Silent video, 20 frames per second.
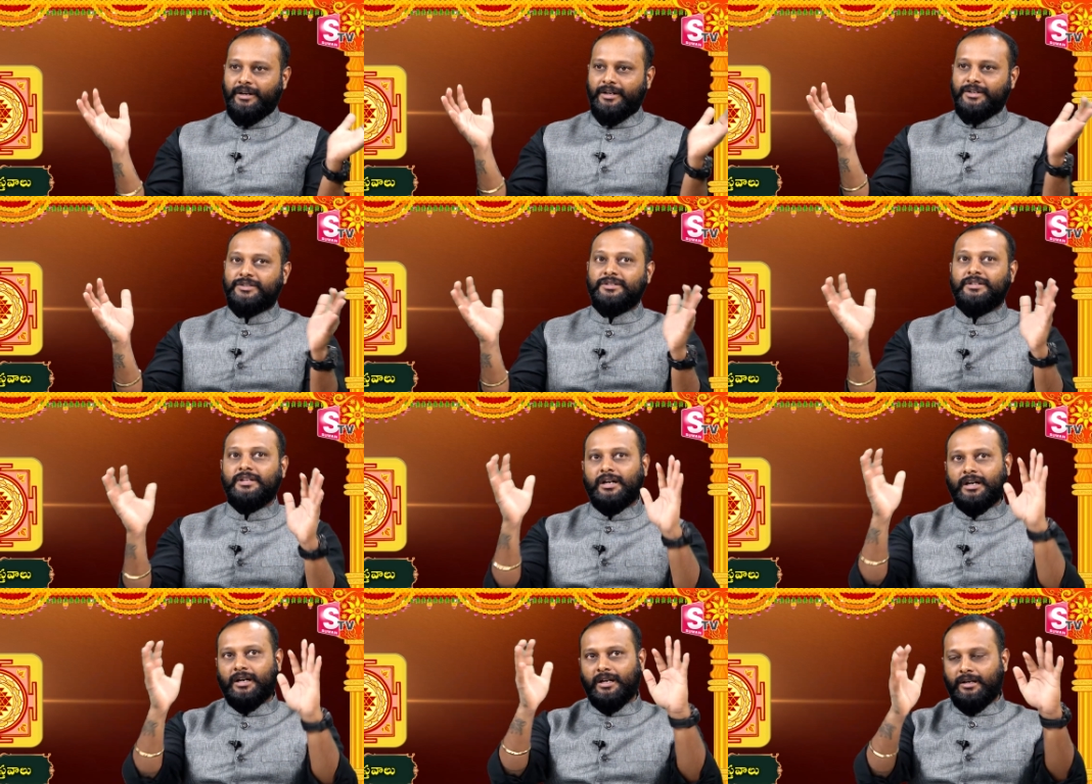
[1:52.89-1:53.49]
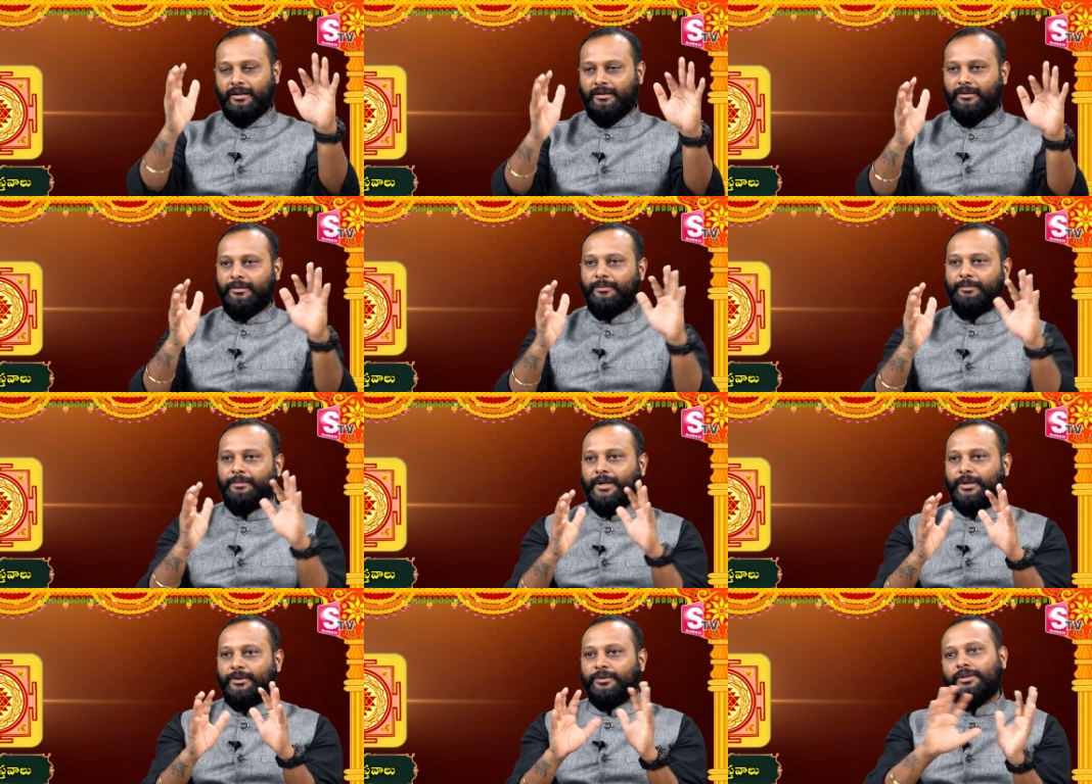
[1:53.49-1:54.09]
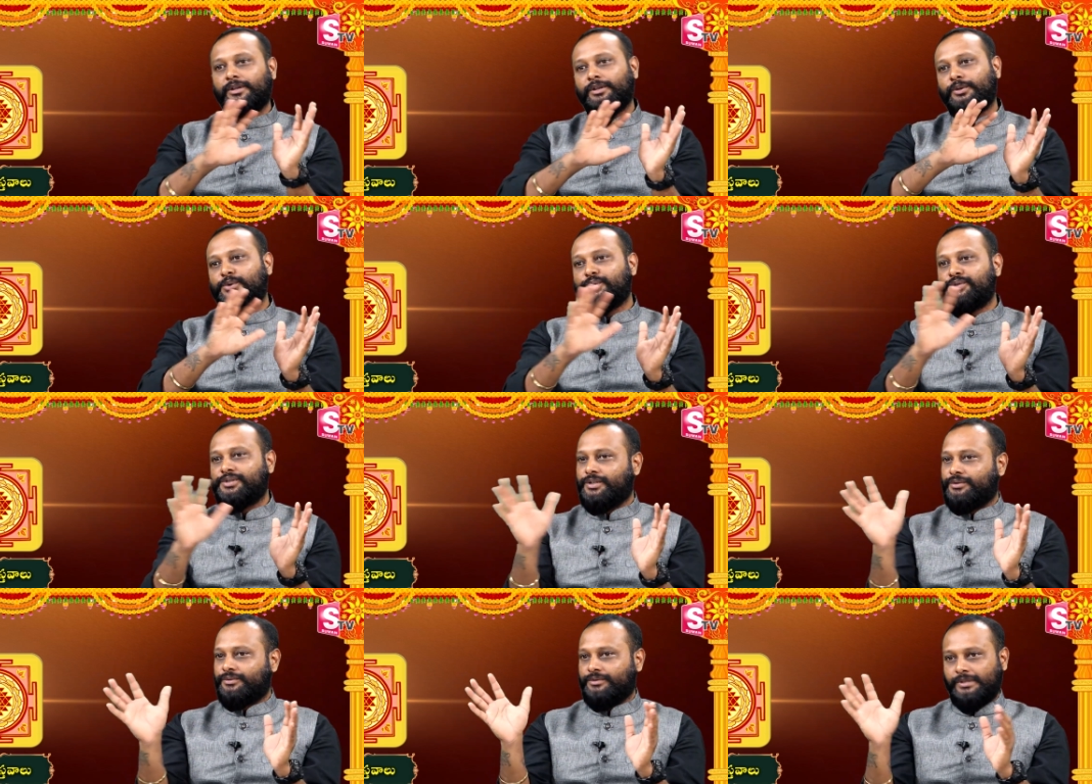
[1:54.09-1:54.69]
డిష్ని అక్కడ పెట్టుకుని యూజ్
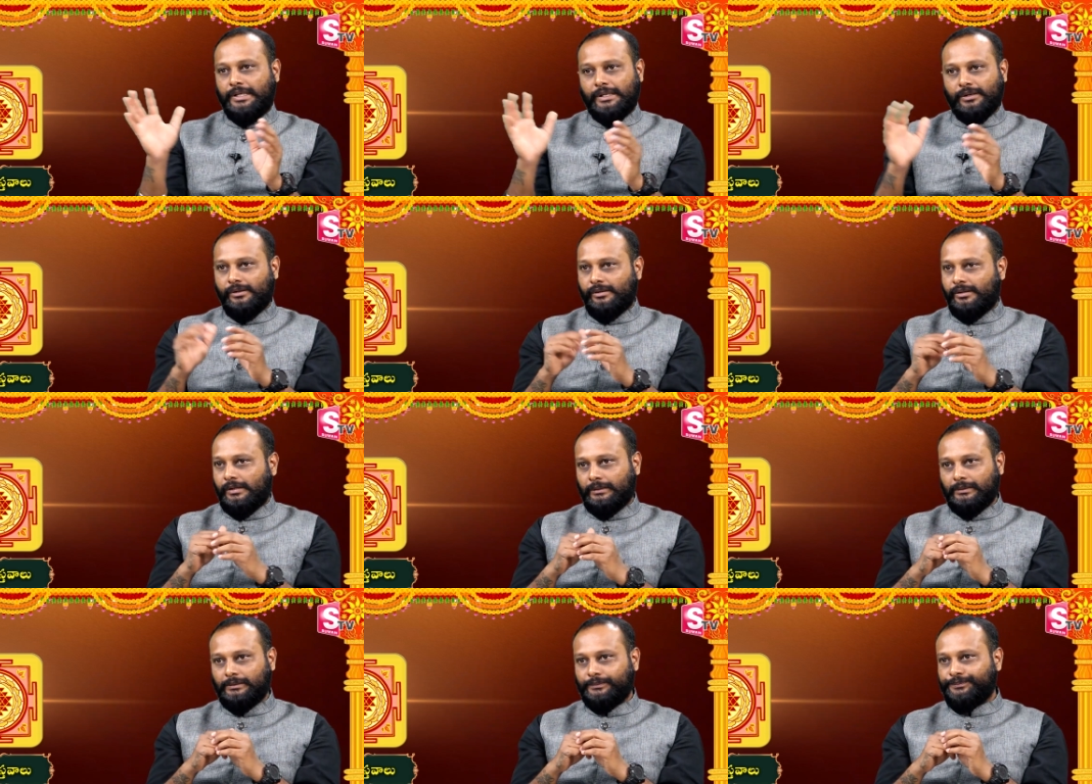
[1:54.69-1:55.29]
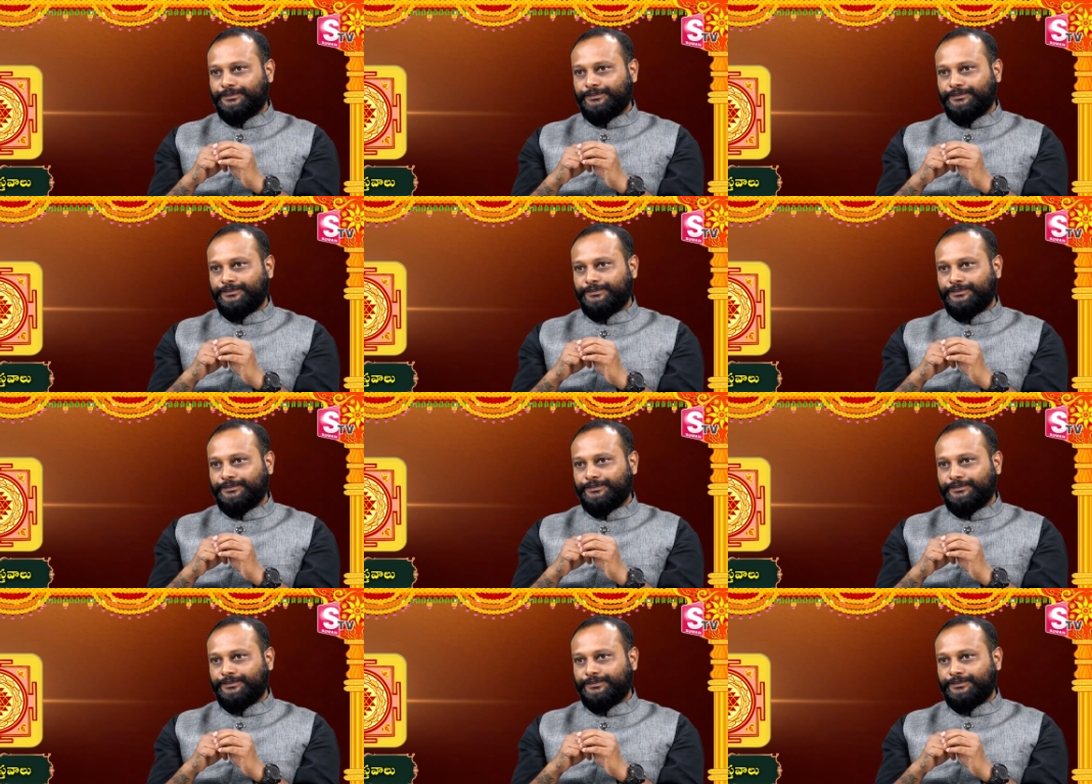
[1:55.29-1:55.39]
చేసుకున్నారు కొందరు